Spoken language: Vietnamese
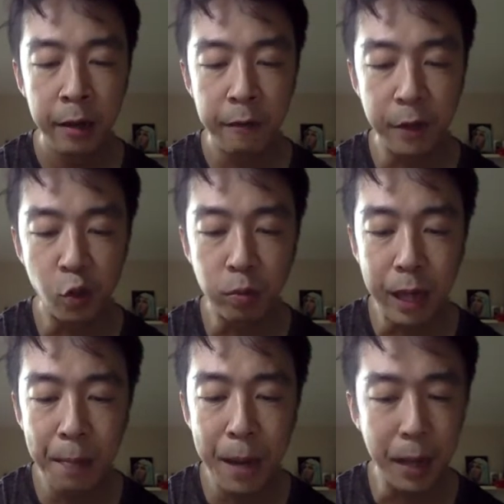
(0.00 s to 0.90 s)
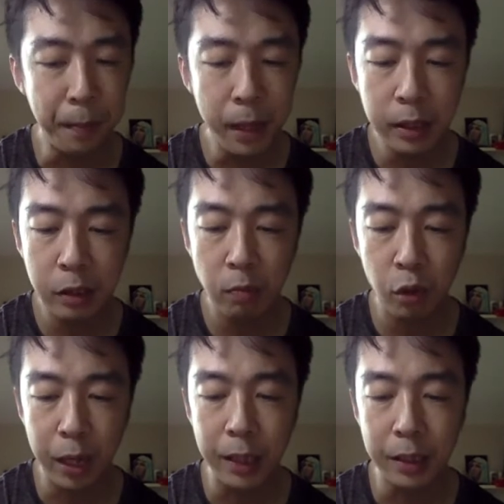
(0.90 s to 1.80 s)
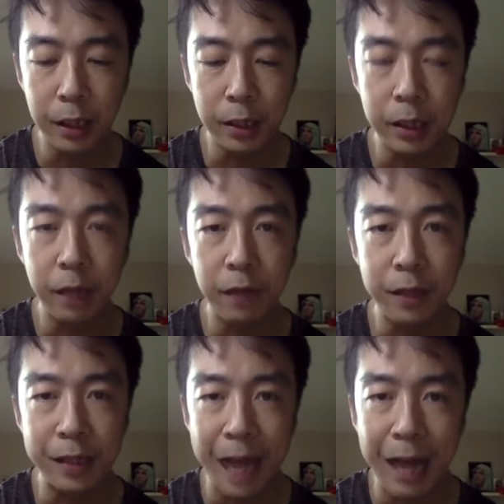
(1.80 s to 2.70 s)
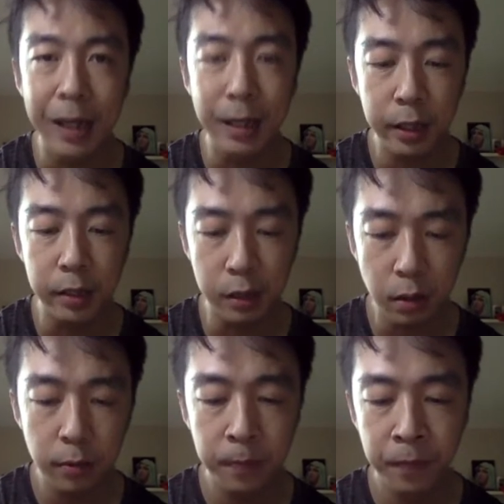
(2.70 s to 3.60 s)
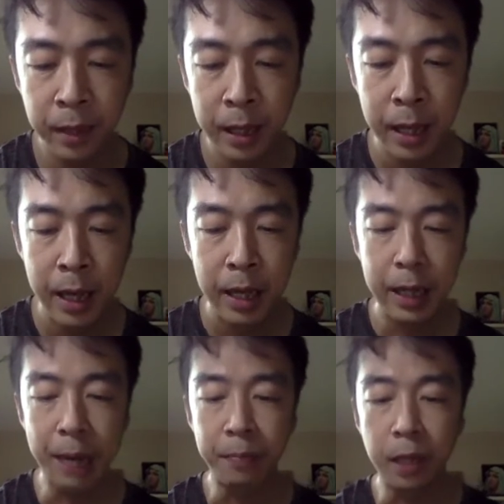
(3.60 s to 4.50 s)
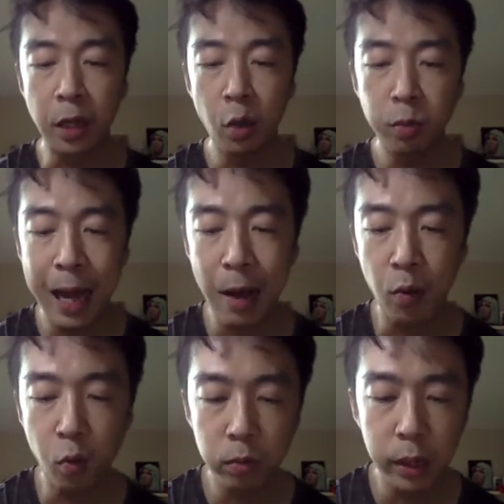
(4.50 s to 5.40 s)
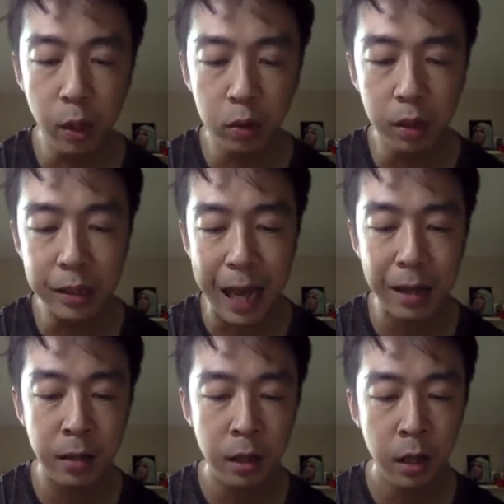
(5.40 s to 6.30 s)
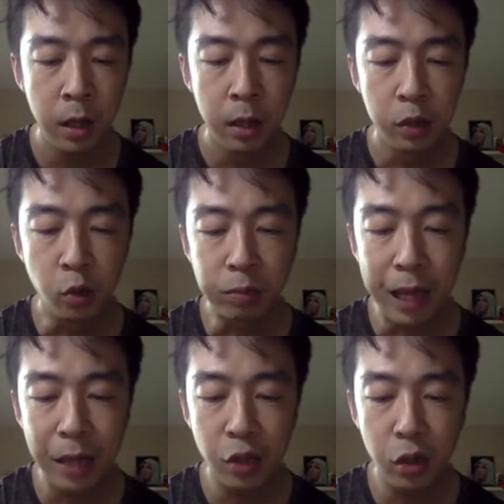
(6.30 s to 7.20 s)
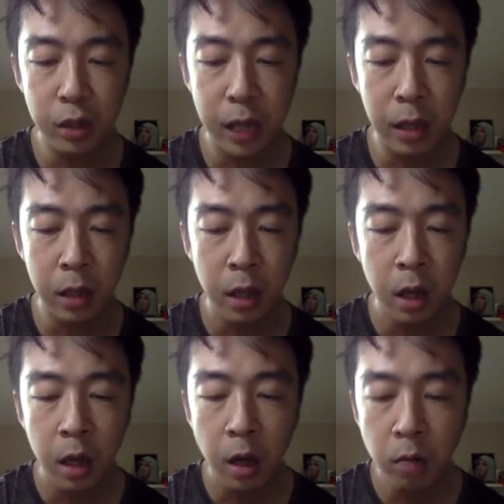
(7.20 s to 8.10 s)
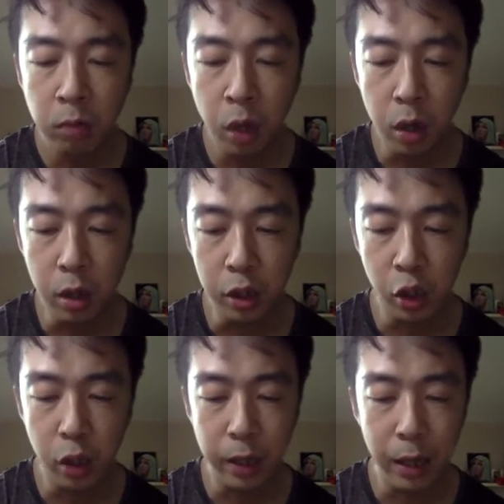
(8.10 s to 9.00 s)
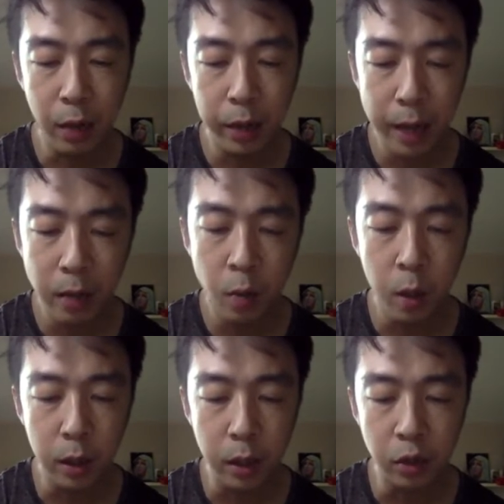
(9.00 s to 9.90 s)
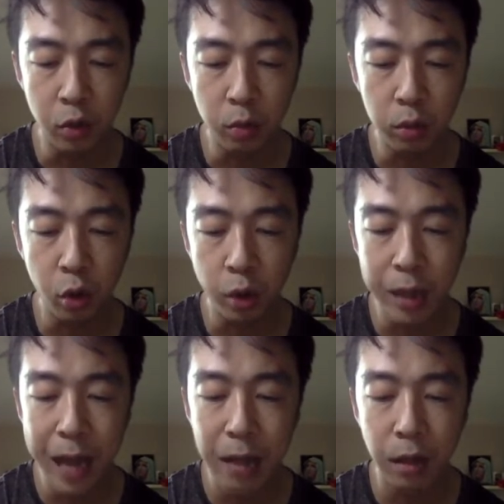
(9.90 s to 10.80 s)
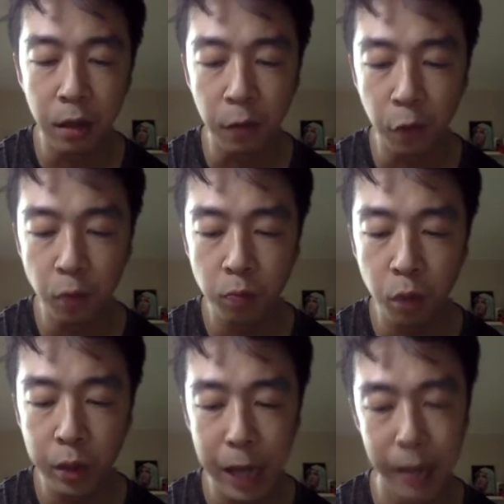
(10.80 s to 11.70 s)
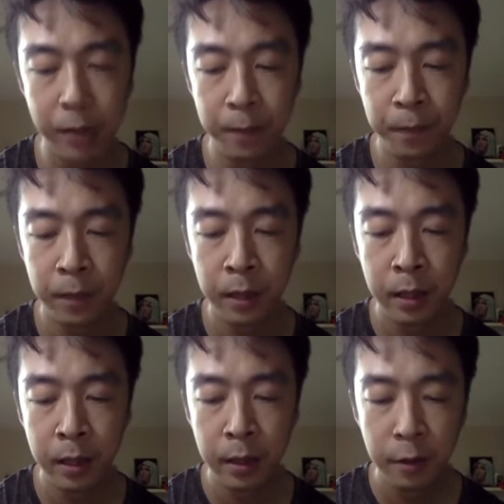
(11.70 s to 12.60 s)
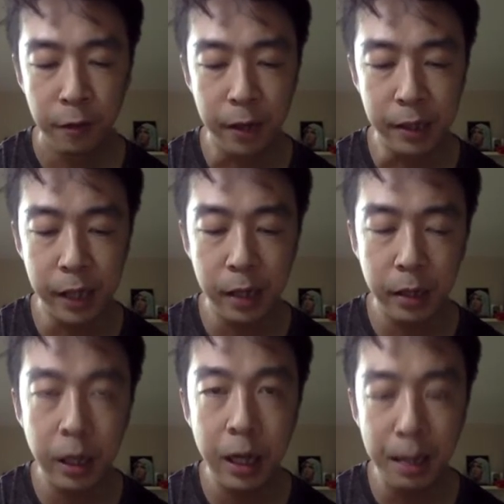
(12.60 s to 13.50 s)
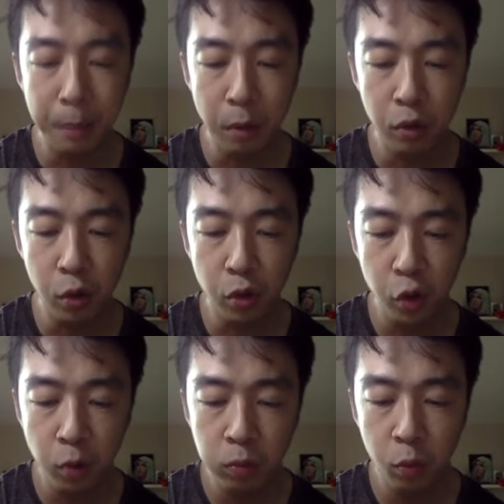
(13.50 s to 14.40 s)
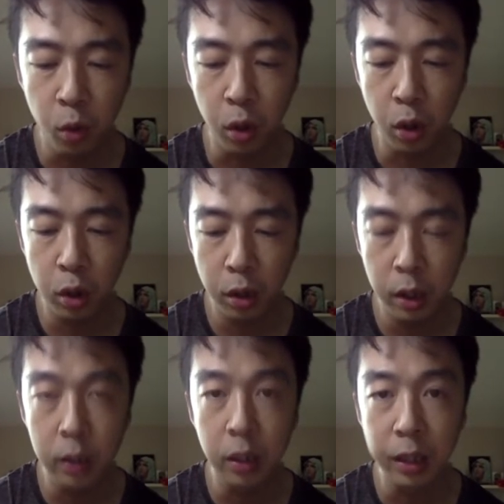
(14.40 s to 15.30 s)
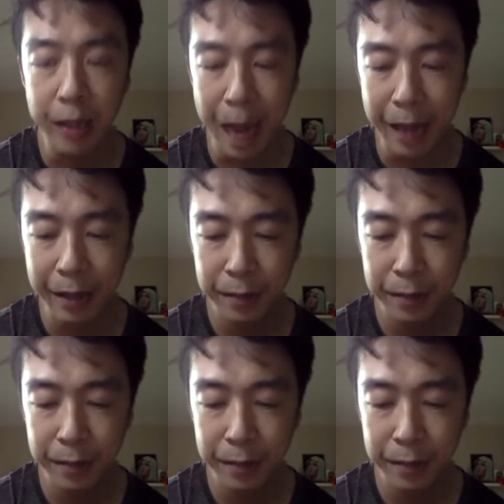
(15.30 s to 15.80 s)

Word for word: và chúng ta mải miết trong một hành trình chạy việt dã đến kiệt sức. Cảm thấy lúc nào cũng thiếu thời gian, chúng ta cho rằng không còn lựa chọn nào khác ngoài tận dụng tối đa từng phút mỗi ngày. Phải chăng đây là mẫu số chung của con người thời hiện đại?